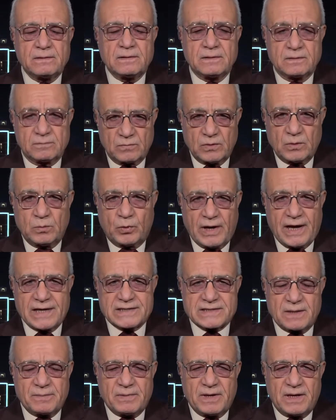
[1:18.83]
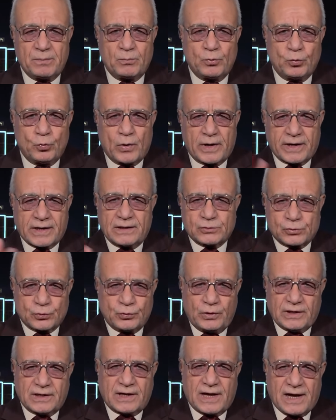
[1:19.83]
بالمناسبة مو ورقة تروح
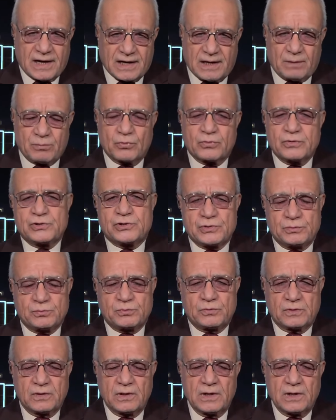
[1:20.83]
القاء قبض يجيبوه